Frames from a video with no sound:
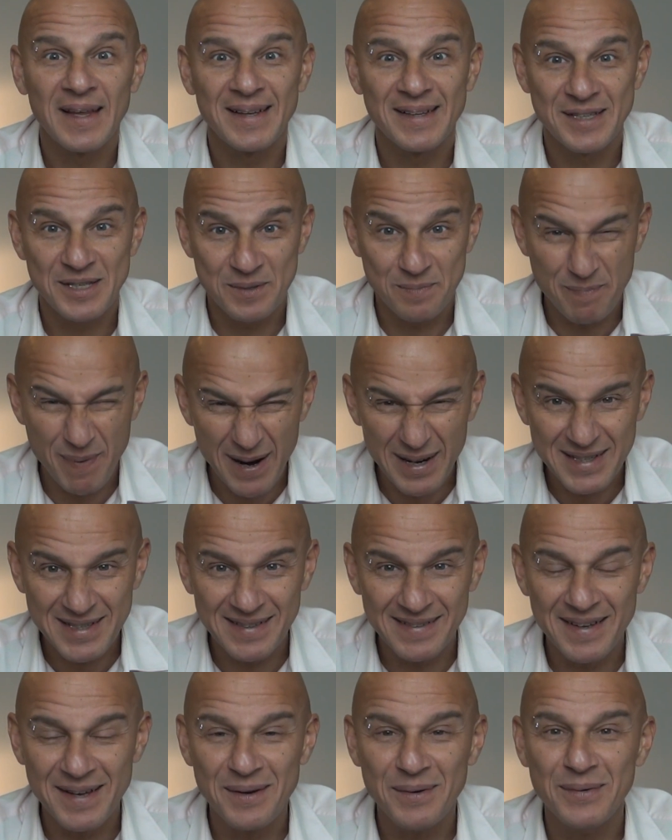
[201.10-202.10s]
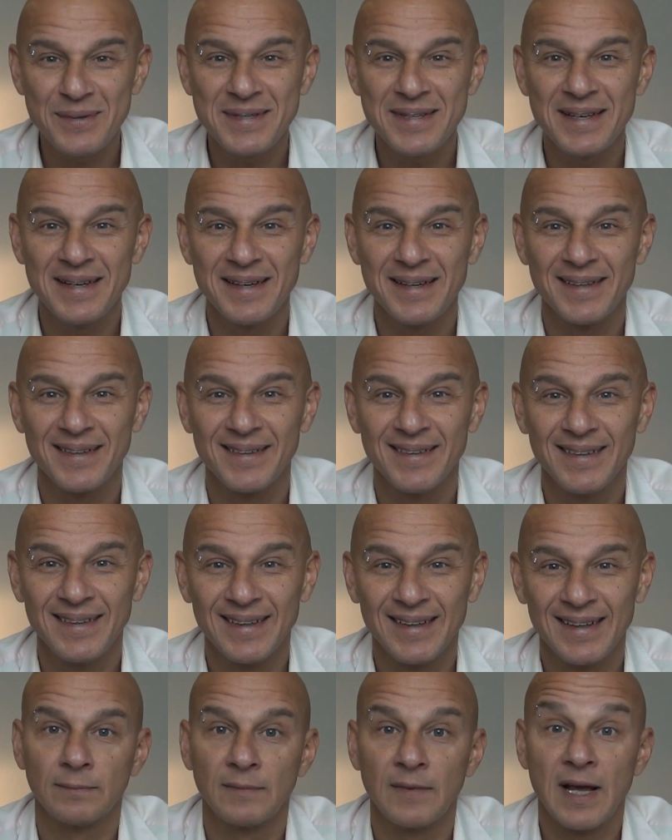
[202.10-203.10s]
Espero que você tenha conseguido.
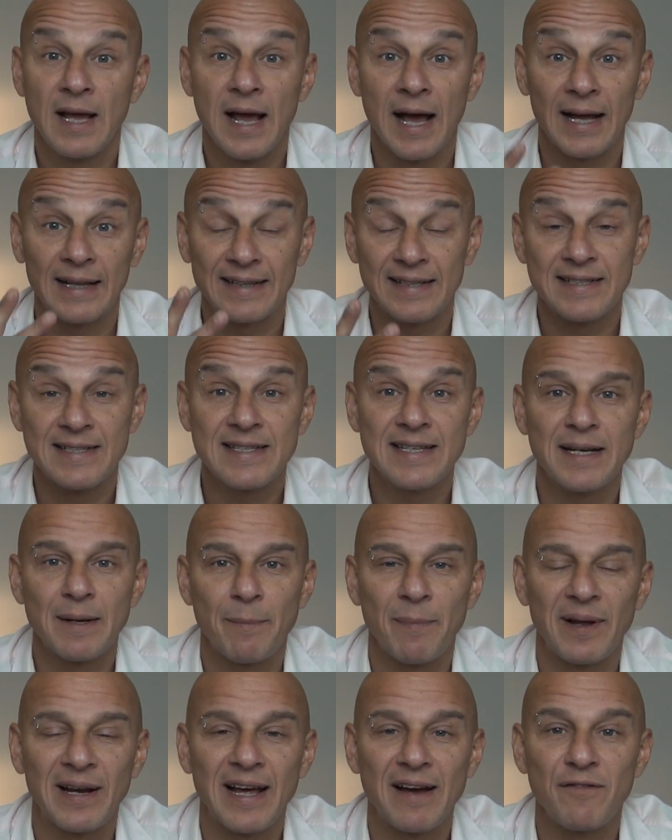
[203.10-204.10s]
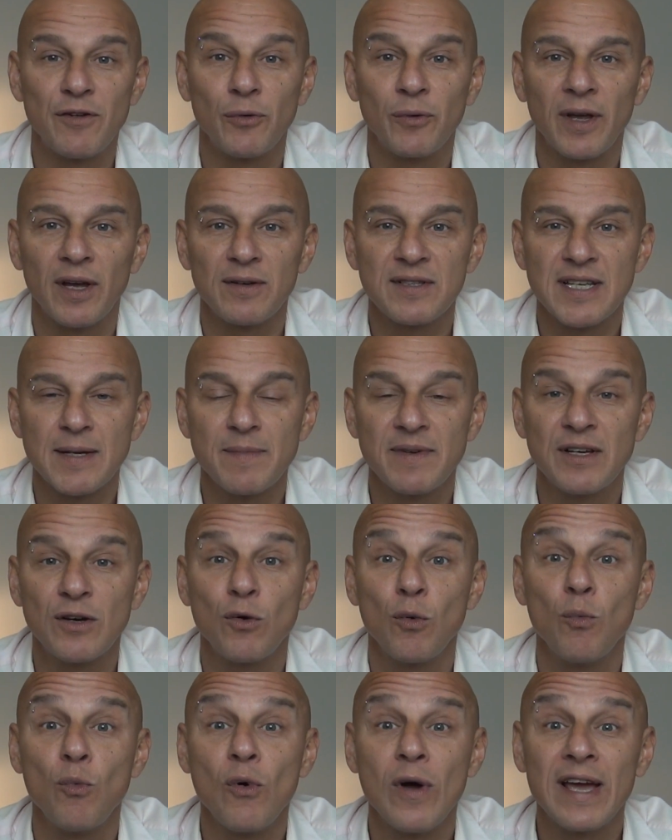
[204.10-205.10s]
A terceira palavra eu quero saber
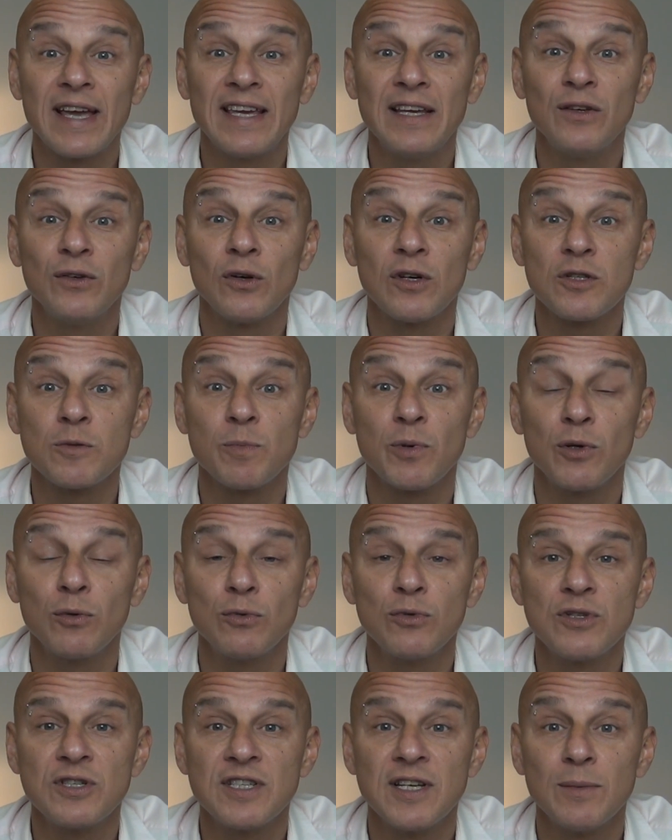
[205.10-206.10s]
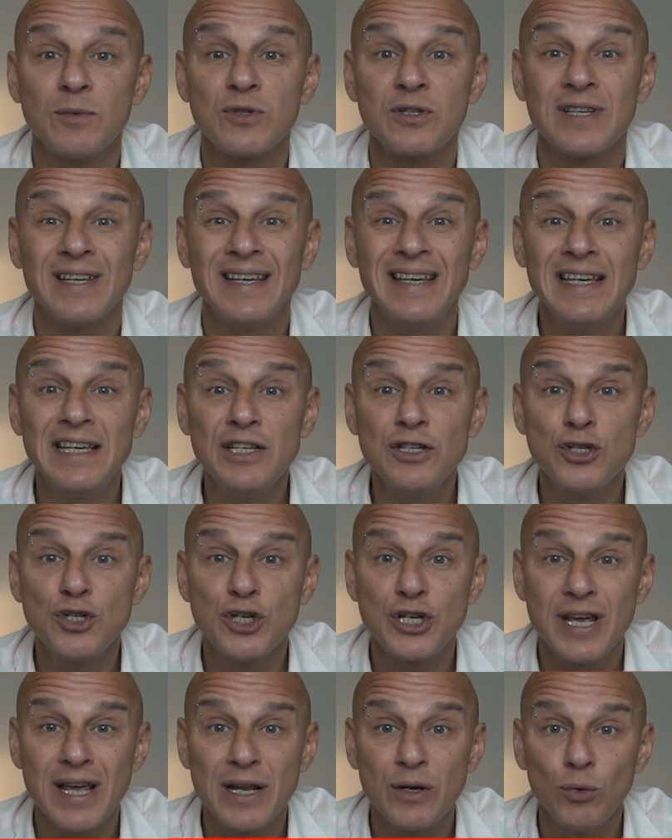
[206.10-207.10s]
como é que nós pronunciamos
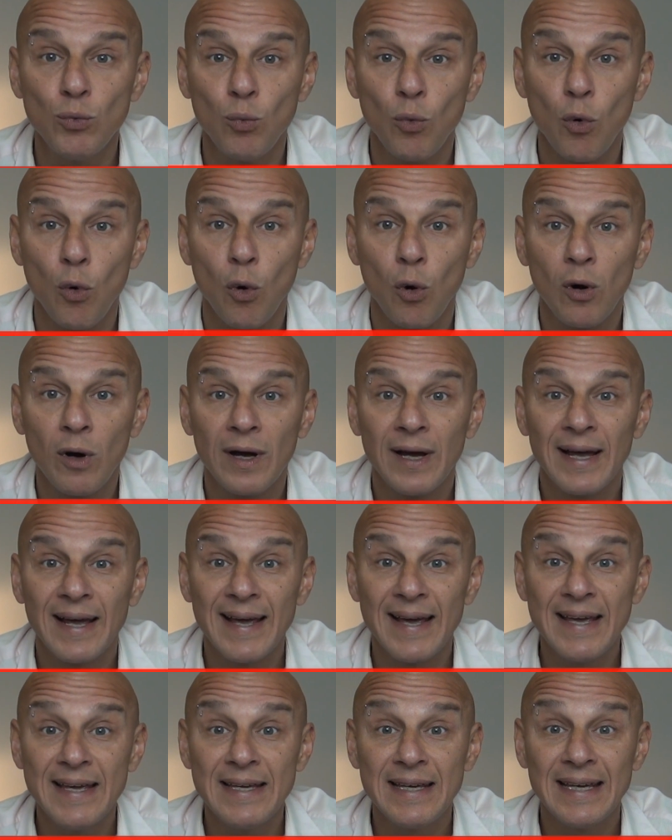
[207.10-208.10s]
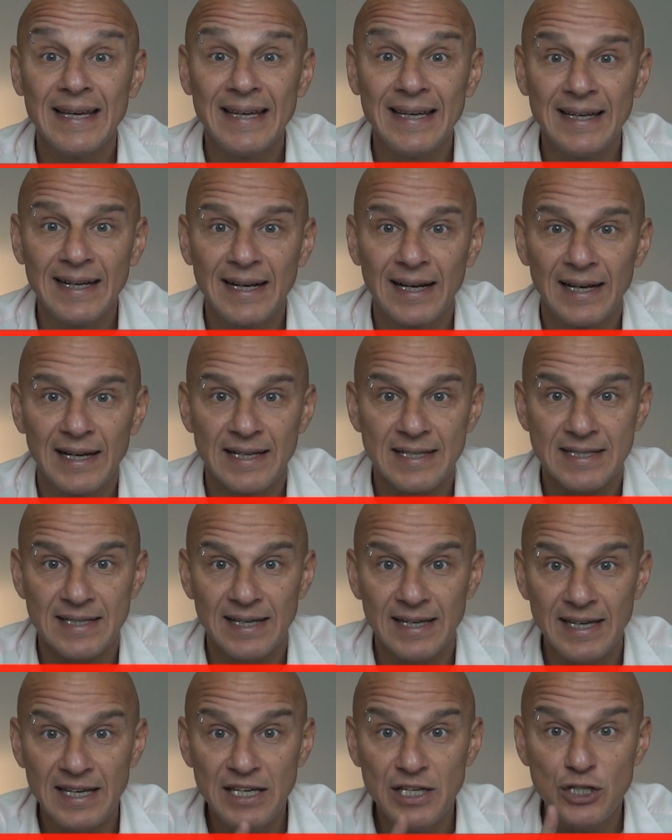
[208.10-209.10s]
ingênuo em inglês.
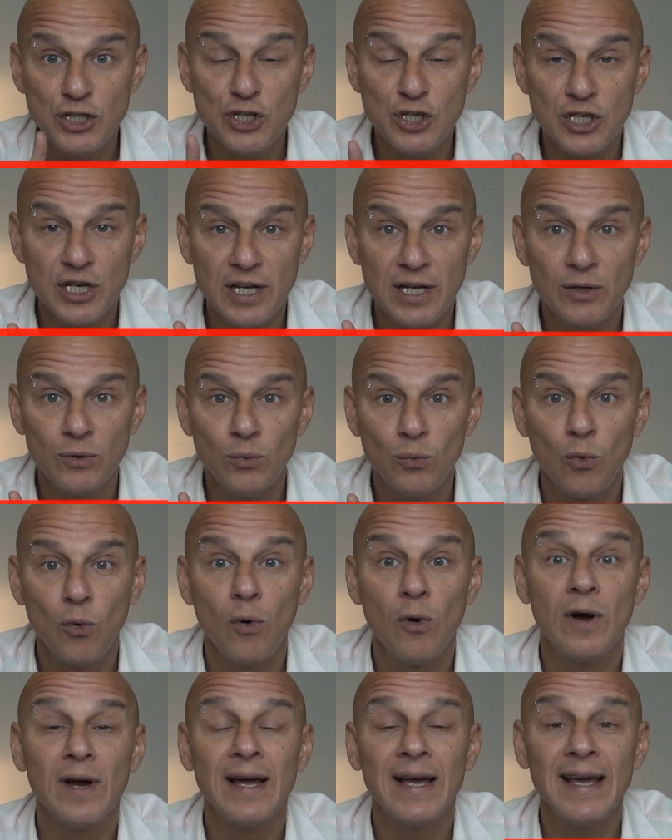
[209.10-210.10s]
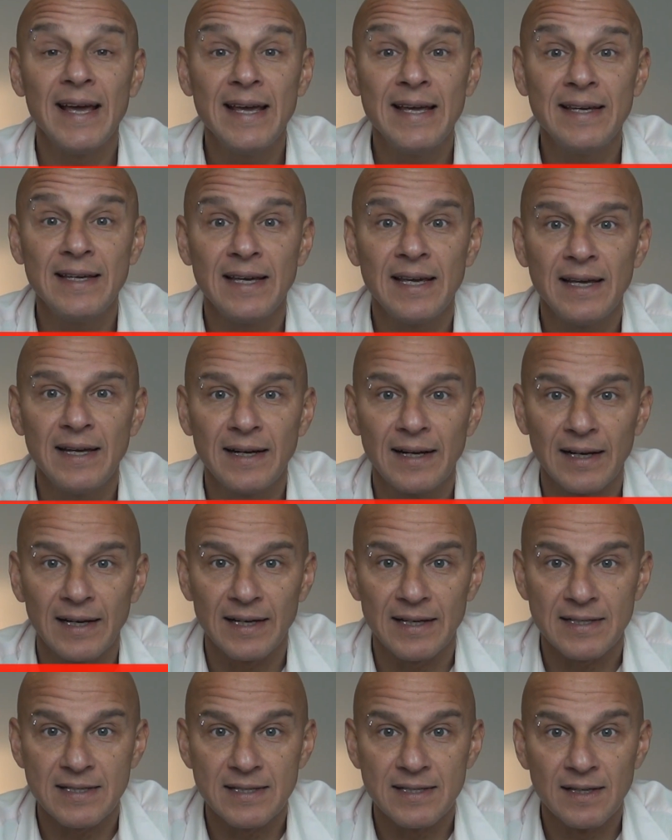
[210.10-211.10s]
Ingênuo em
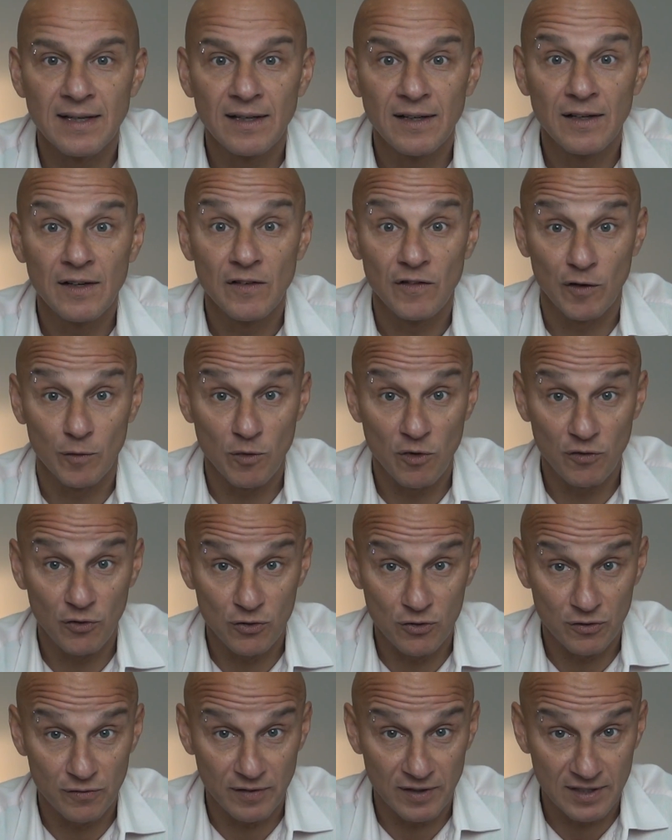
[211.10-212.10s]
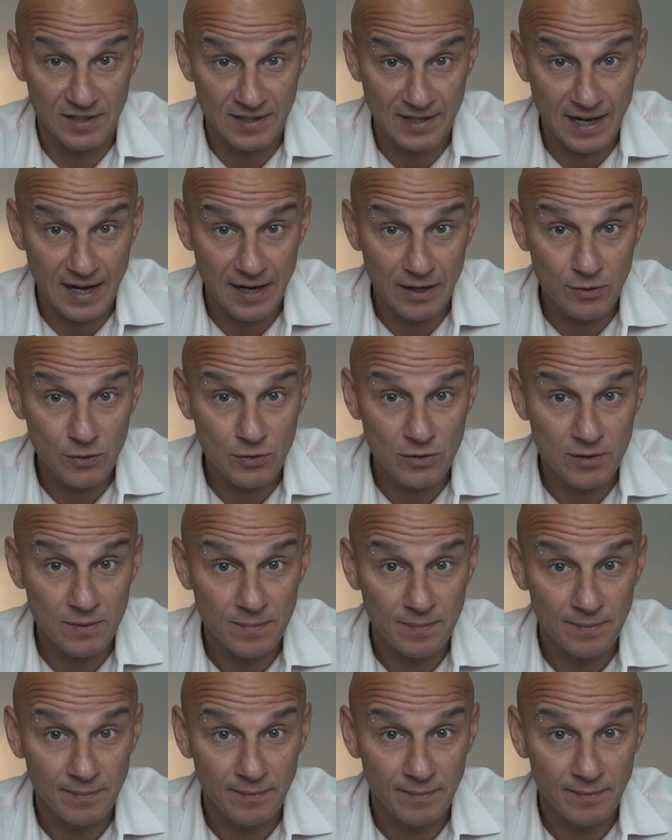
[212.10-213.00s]
inglês. Vamos ouvir os universitários?